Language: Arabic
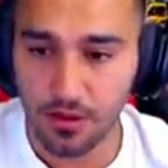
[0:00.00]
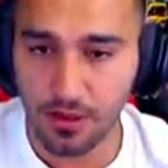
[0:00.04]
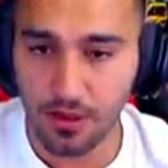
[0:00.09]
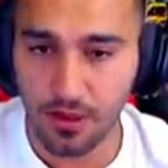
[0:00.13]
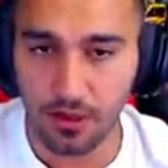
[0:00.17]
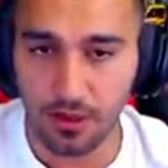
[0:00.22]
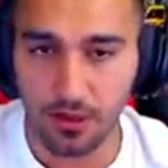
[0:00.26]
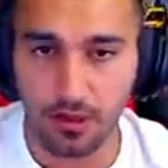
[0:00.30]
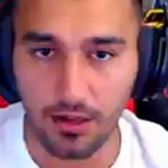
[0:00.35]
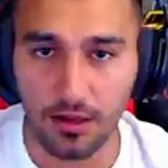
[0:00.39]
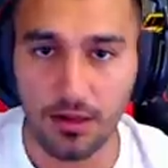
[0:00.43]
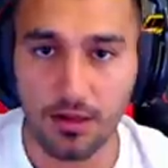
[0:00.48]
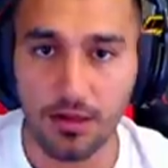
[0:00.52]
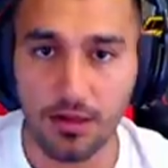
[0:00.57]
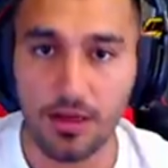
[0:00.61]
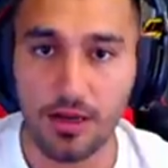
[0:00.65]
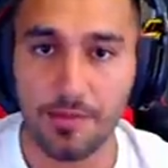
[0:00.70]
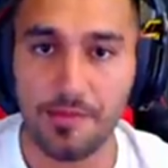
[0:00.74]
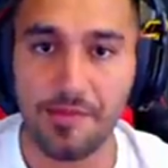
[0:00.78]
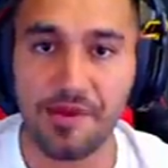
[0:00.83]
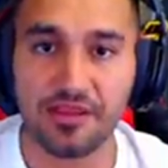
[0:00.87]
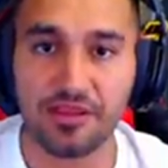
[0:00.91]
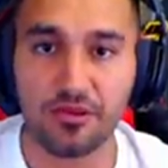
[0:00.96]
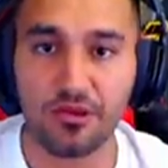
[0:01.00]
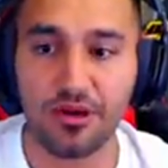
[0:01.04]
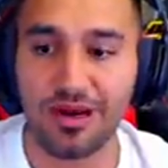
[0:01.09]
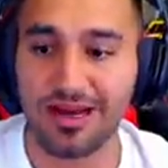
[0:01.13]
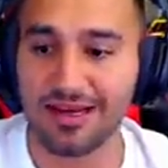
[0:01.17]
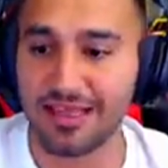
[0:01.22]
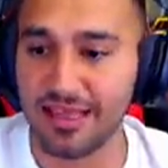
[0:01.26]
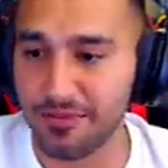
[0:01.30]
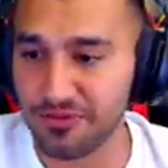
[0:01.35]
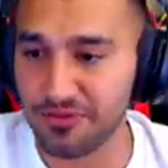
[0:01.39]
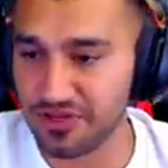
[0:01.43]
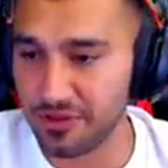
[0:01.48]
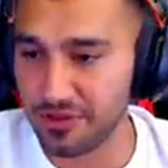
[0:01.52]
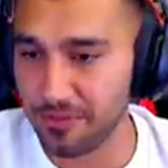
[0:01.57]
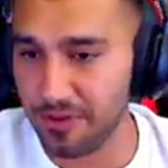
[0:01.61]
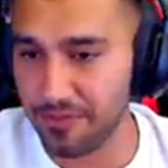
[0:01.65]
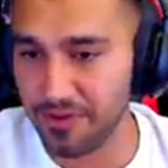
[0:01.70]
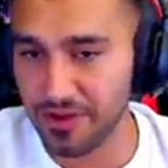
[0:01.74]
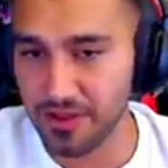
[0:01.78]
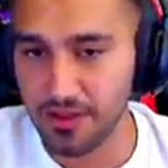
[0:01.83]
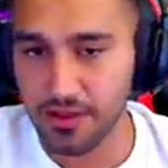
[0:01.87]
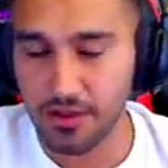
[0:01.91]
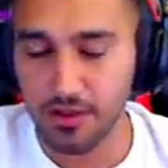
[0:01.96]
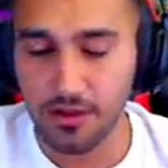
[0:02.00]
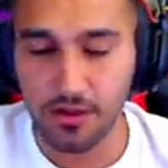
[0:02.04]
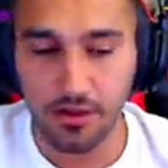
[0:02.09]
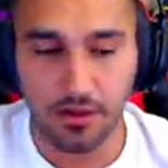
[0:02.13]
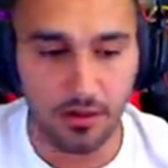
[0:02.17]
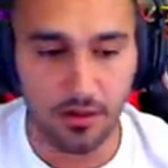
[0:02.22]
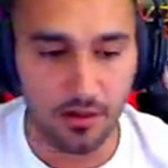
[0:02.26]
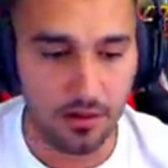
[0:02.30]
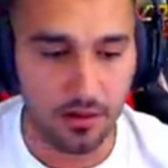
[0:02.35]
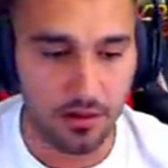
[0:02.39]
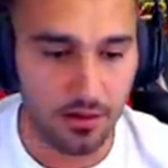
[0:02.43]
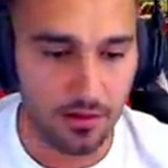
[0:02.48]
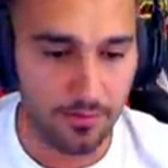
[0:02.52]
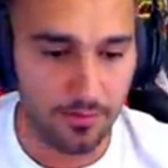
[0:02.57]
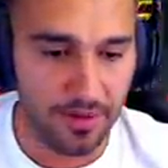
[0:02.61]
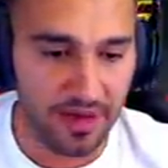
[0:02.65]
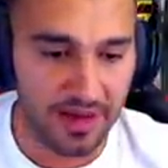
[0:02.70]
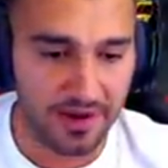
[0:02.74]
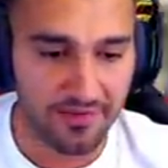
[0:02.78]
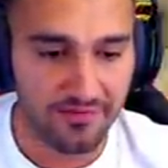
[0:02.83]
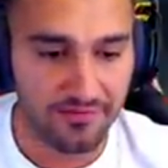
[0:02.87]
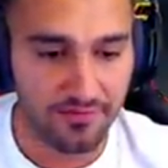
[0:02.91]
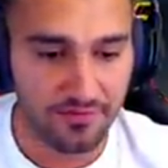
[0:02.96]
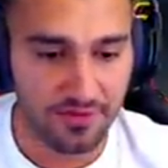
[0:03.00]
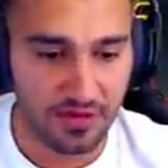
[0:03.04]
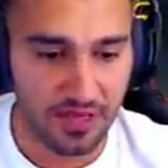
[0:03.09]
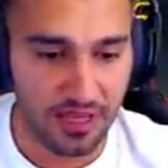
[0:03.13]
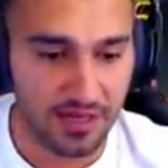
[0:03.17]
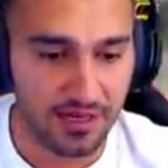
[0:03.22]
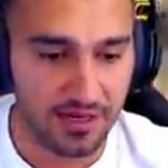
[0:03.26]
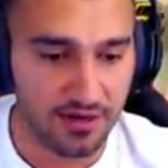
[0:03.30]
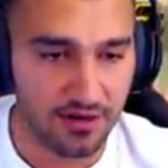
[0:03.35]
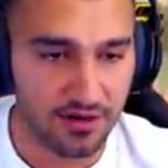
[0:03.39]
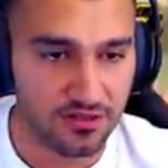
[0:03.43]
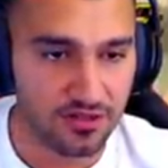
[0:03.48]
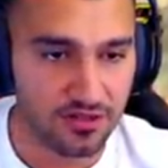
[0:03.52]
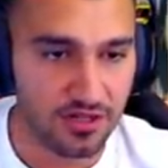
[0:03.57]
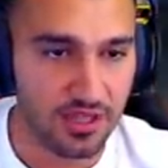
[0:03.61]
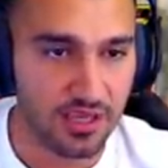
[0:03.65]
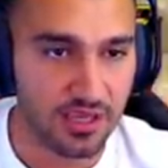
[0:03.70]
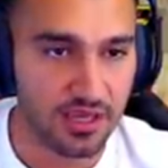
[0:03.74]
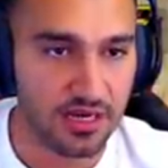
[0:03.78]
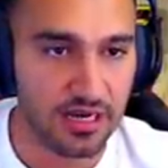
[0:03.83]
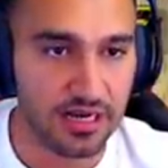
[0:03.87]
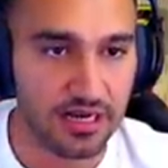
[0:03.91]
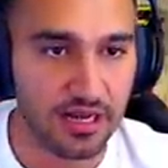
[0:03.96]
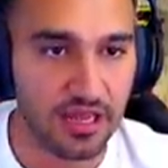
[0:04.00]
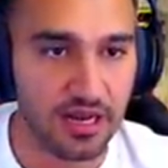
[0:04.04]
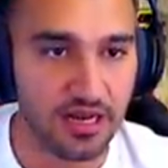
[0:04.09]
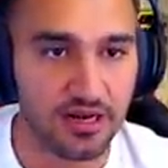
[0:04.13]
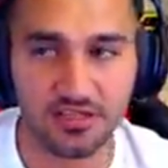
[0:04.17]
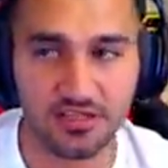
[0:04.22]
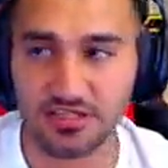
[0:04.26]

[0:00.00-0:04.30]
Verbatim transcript: يلا بما يدخل على الجيم الشباب آه ما اعرف نخلي الرجل هيك نحن نخلي